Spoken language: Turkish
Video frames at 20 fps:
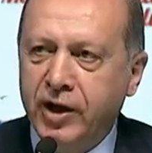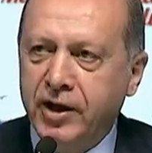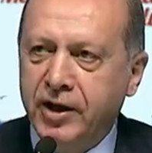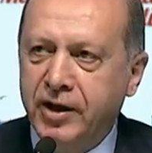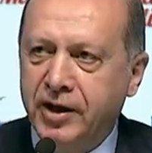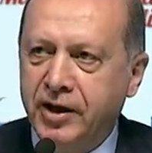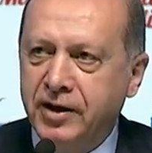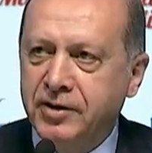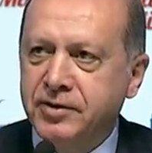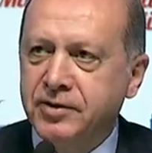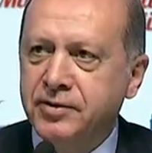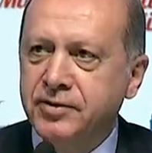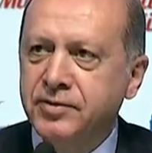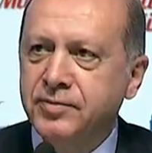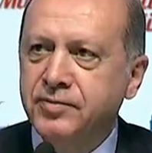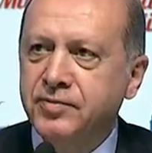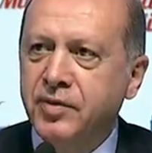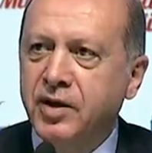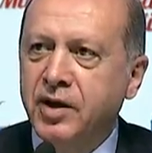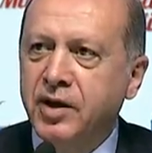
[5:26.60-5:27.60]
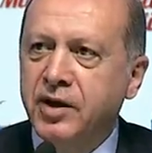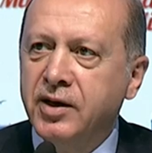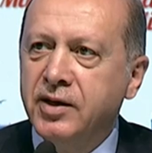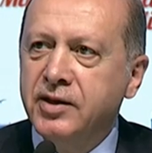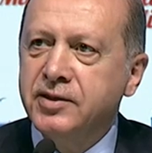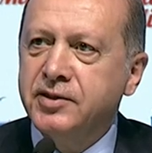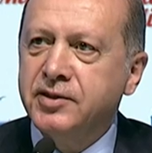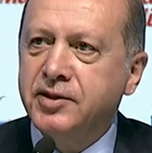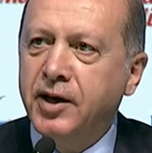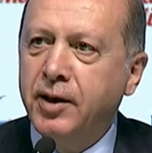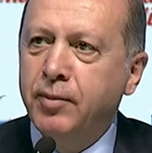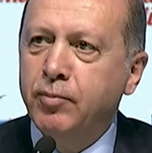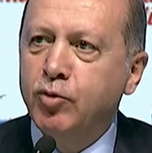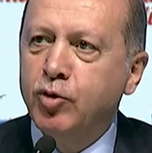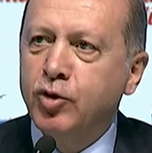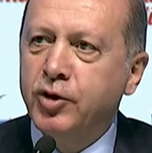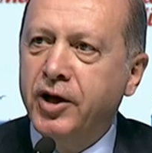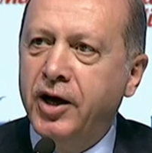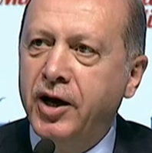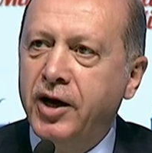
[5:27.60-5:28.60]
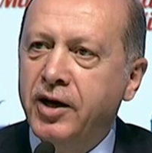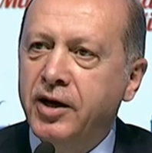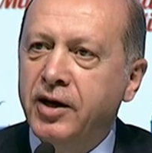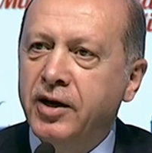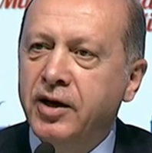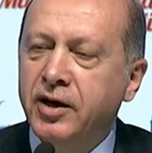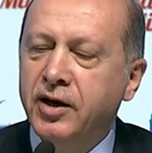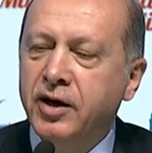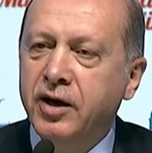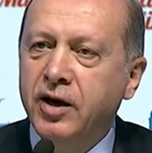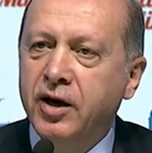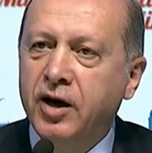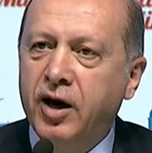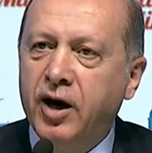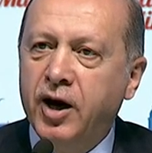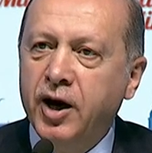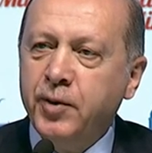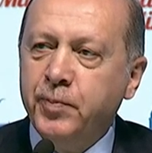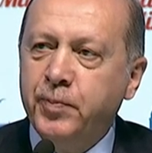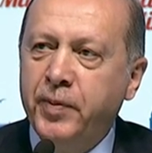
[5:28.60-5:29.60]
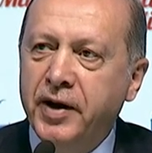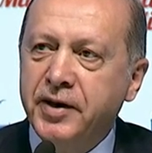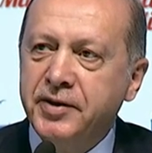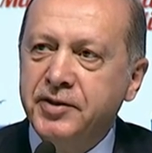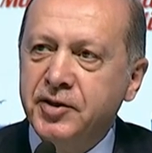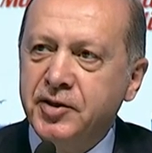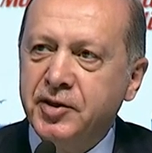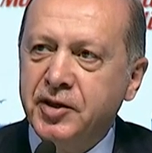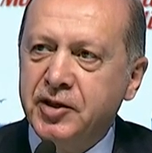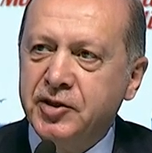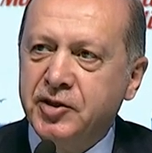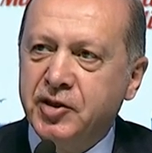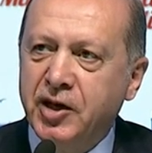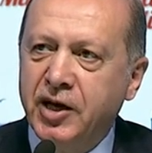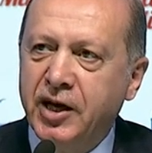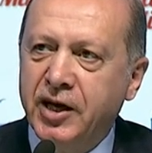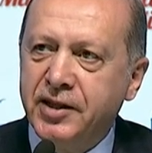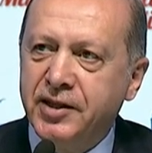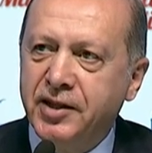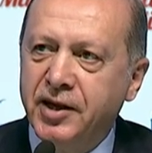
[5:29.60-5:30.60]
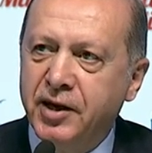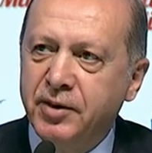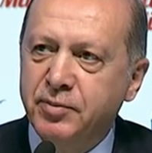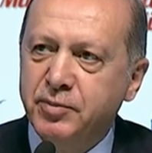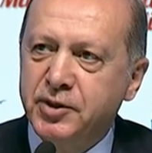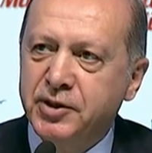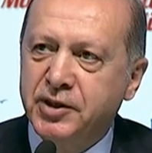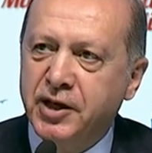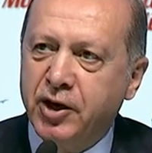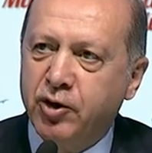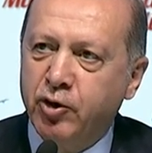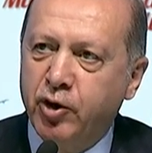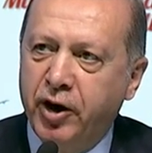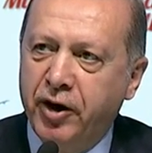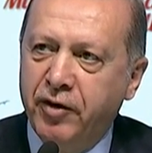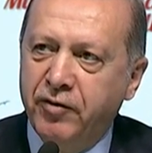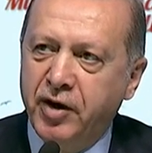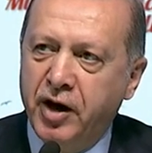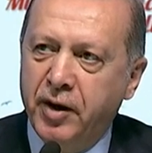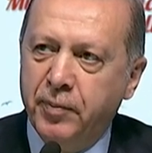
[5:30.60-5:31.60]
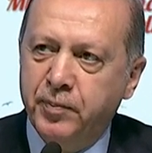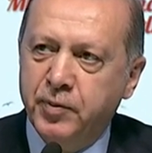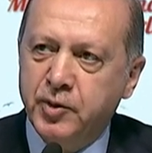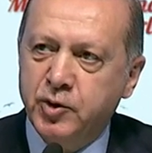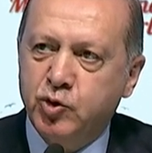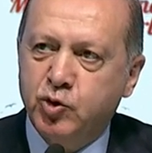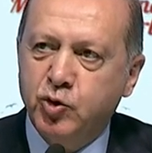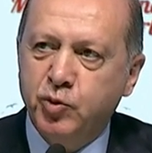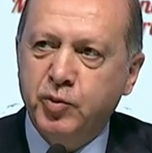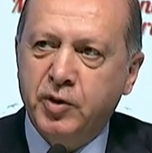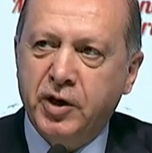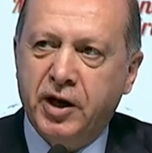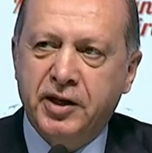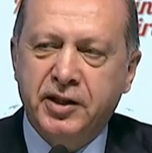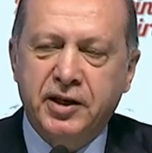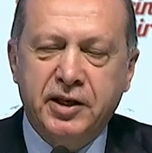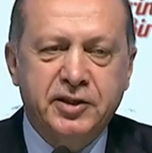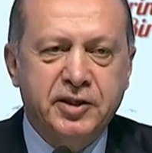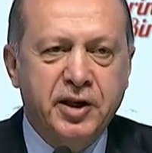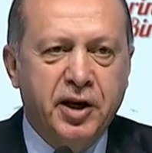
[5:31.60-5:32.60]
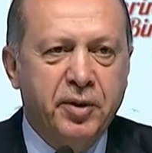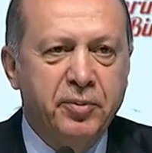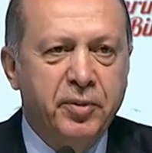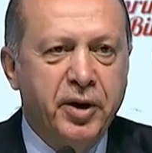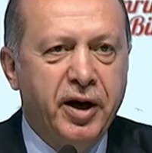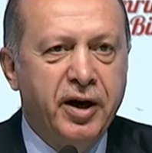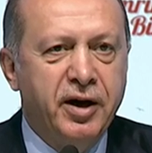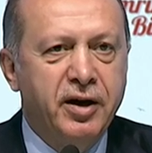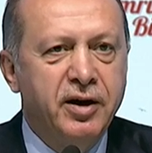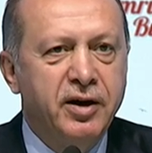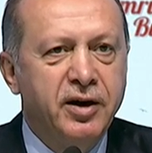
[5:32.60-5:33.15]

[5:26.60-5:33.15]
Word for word: kadar İstanbul'da AK Parti teşkilatlarımızda görev yapmış tüm kardeşlerime